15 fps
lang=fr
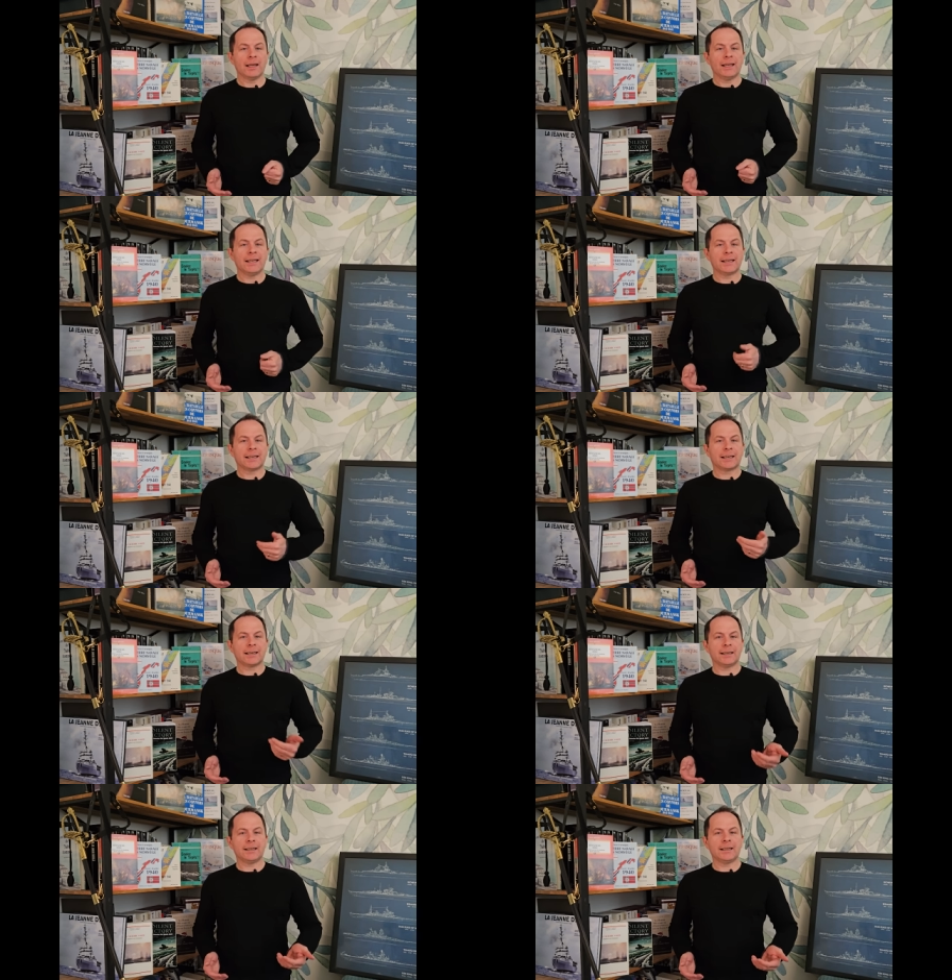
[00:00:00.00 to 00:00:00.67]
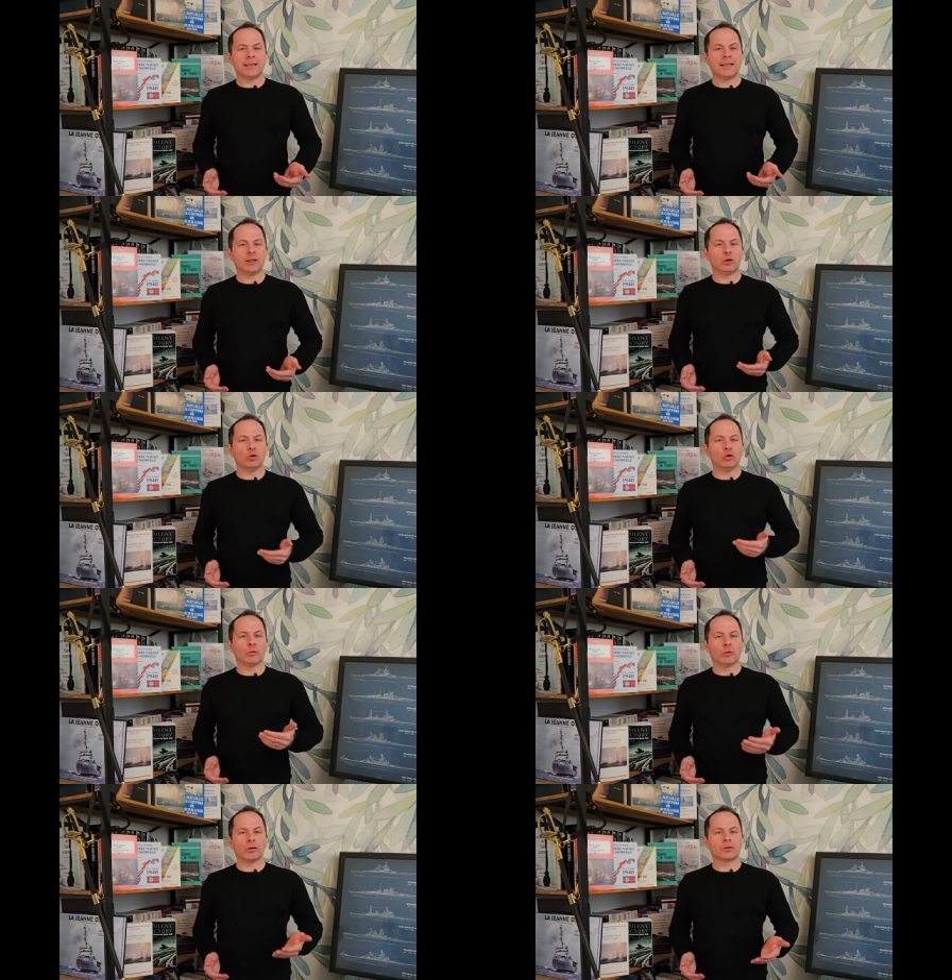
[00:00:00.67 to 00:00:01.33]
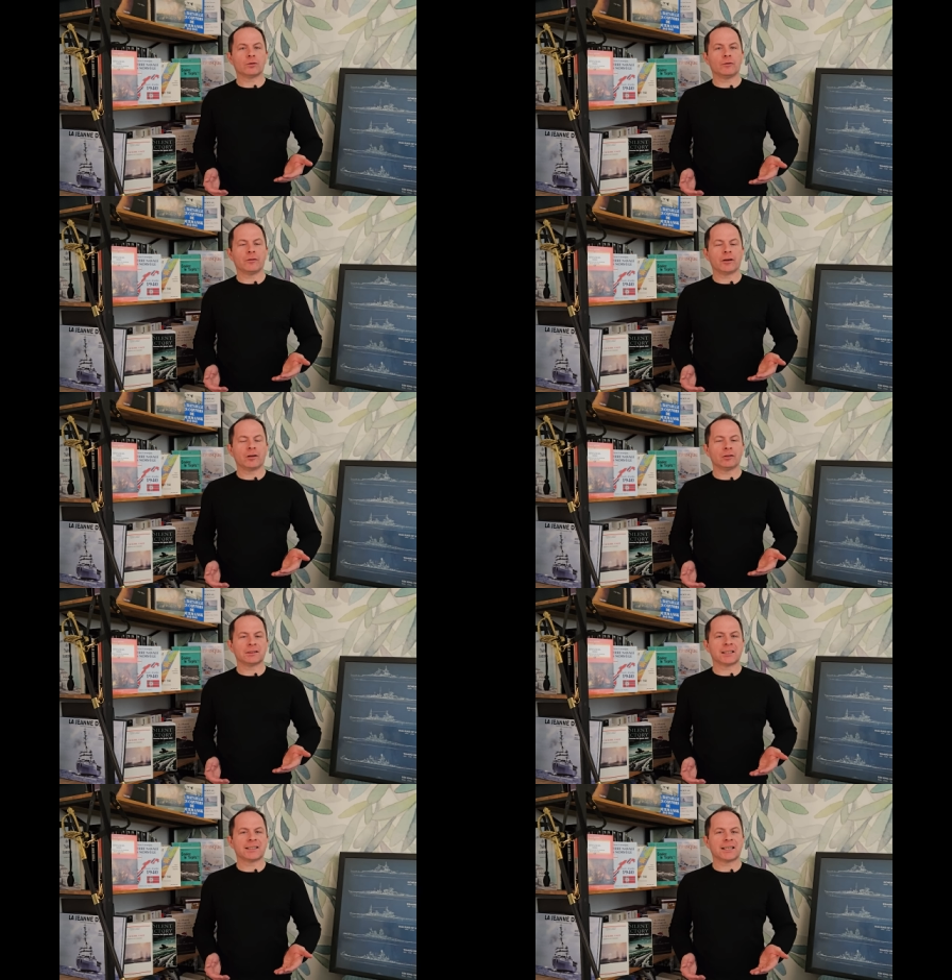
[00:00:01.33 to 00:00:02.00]
est créée et de nombreuses
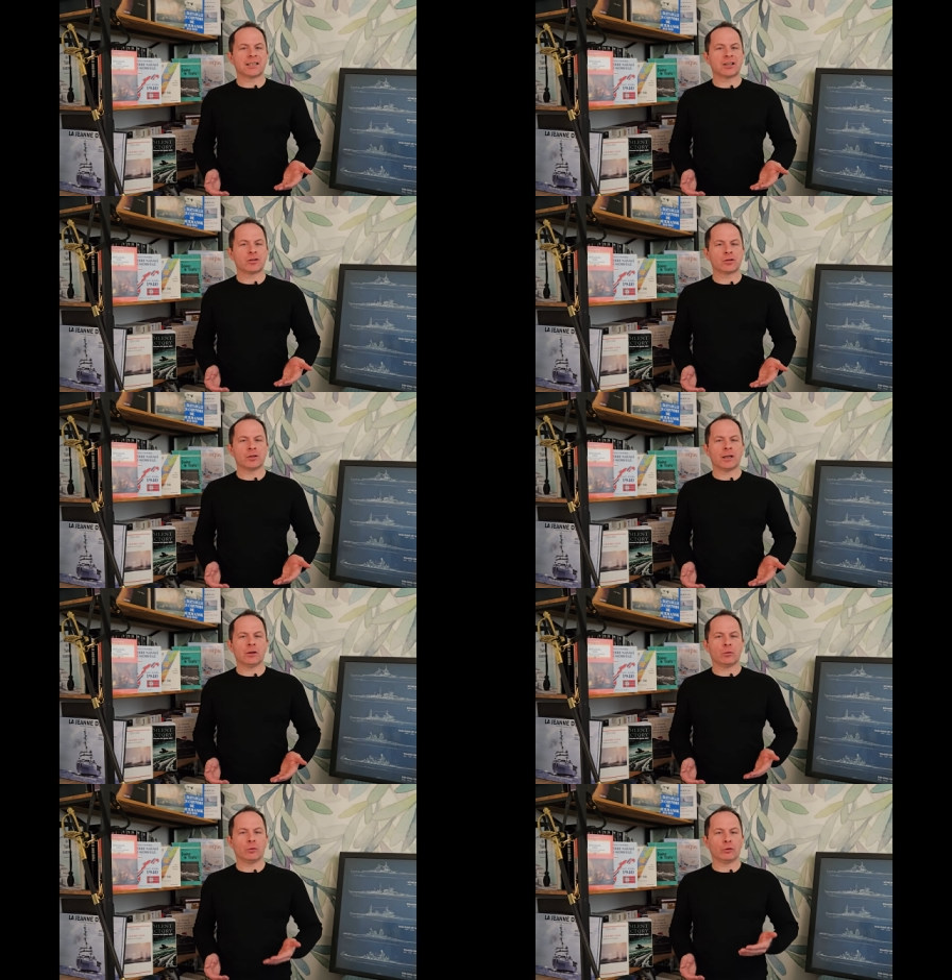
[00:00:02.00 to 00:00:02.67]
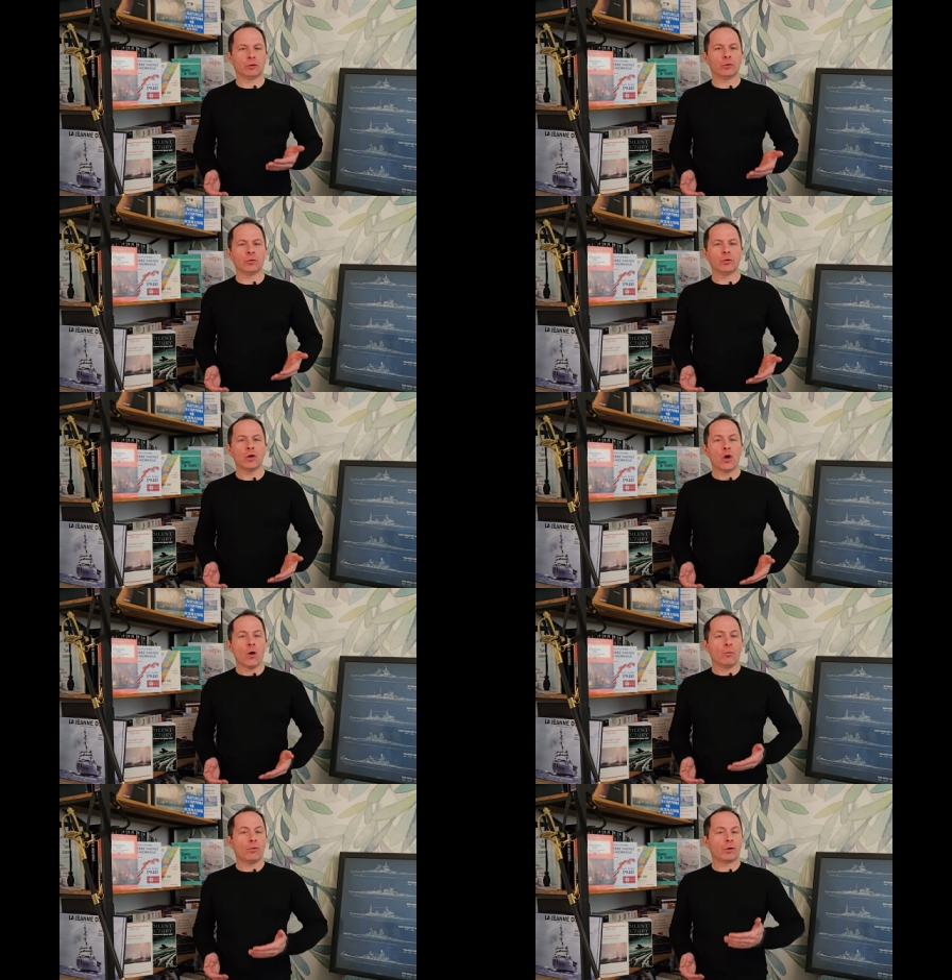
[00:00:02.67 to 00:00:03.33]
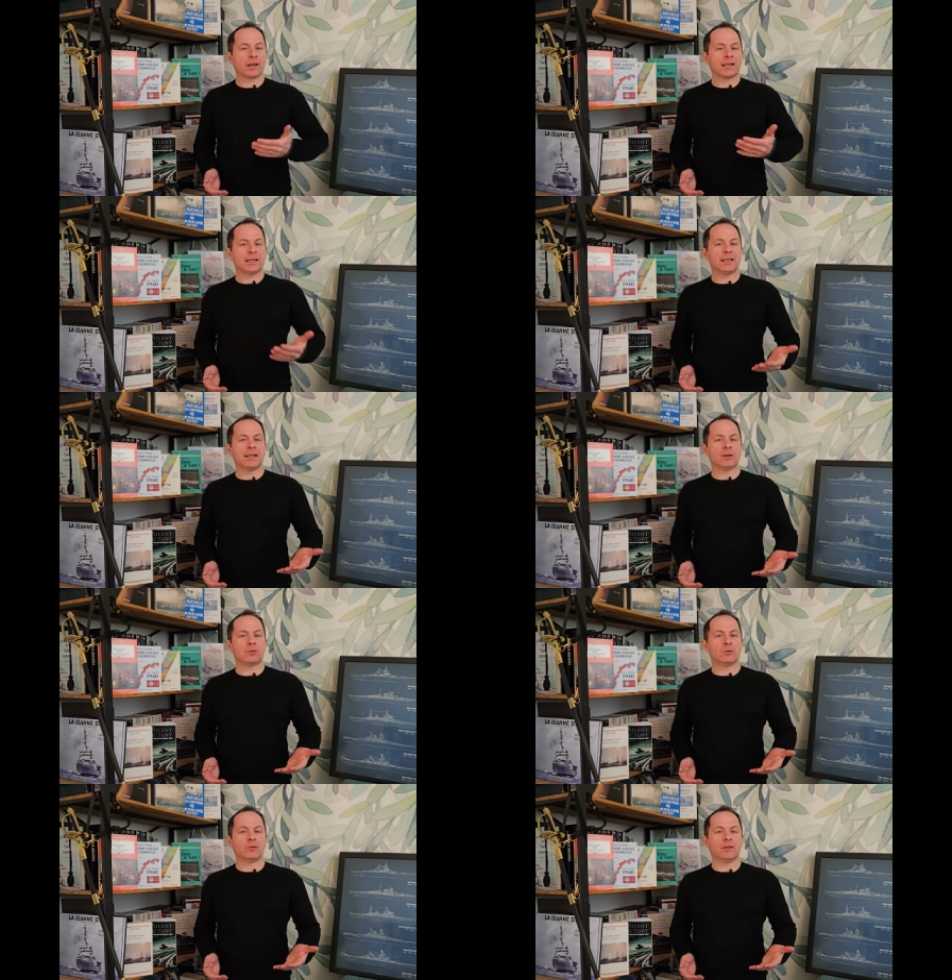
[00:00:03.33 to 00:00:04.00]
conférences internationales ont lieu pour régler
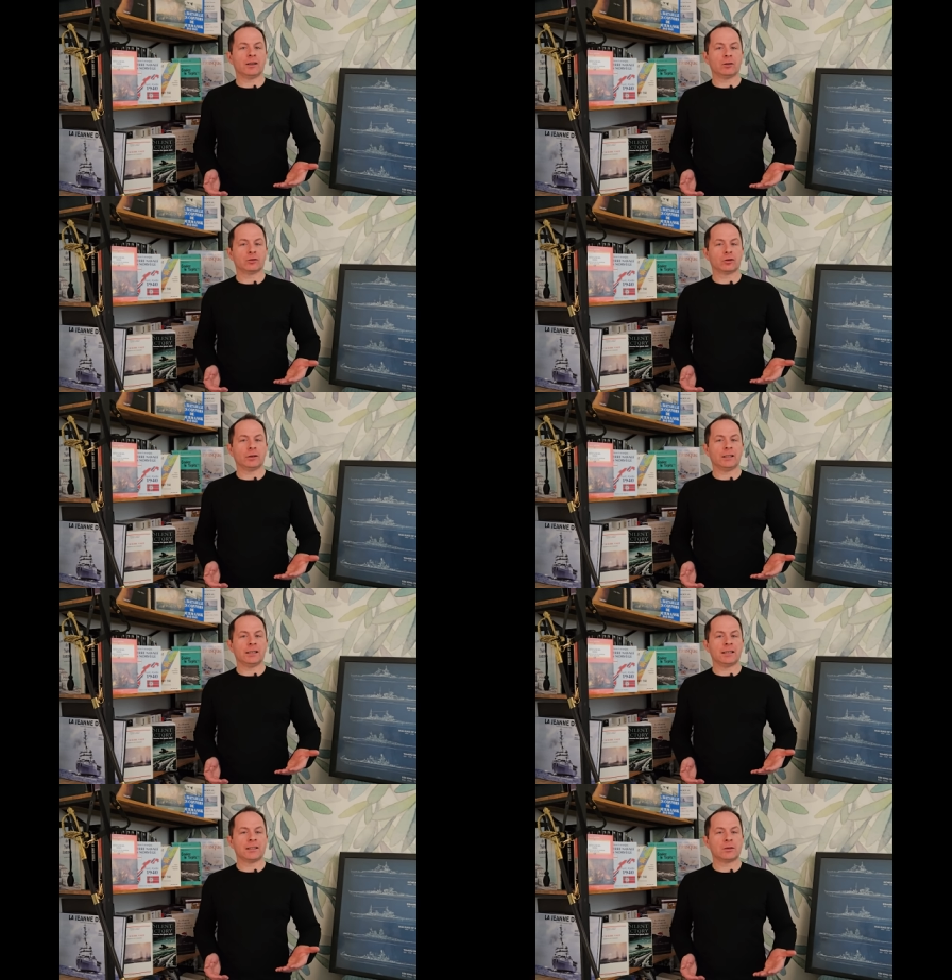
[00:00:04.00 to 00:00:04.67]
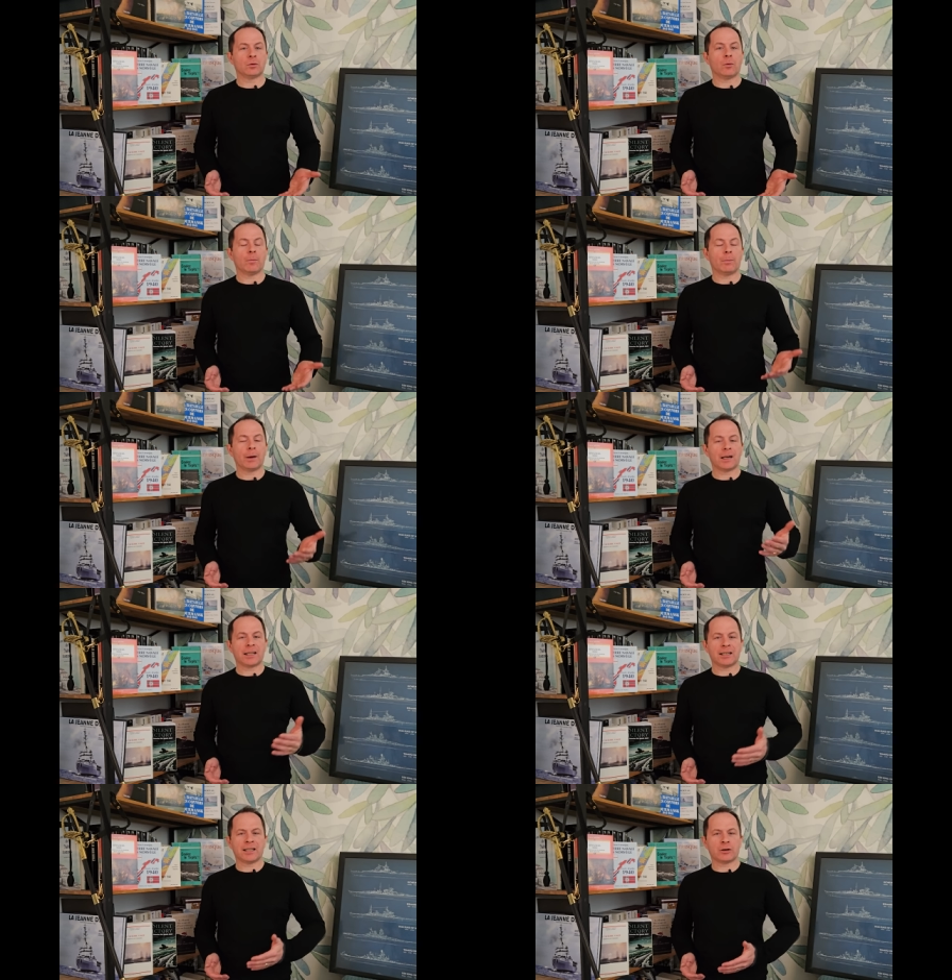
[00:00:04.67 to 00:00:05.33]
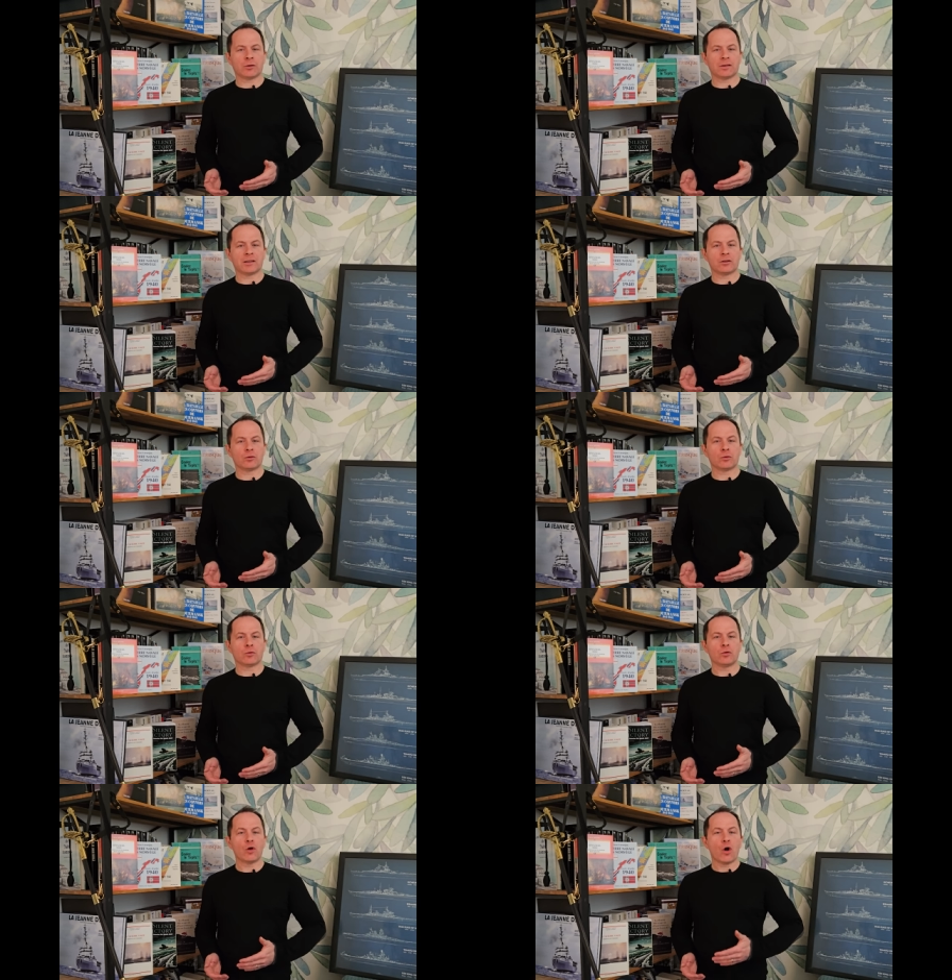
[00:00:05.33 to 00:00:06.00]
les conflits entre les nations par la
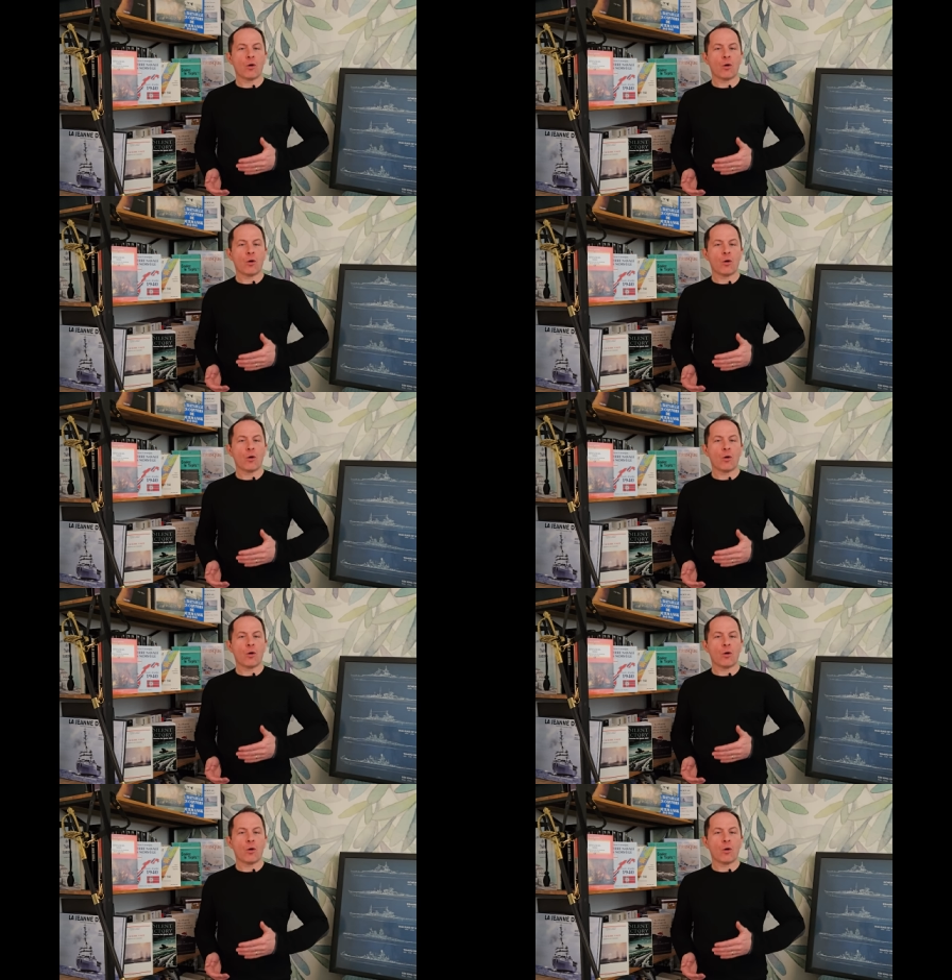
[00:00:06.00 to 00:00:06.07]
négociation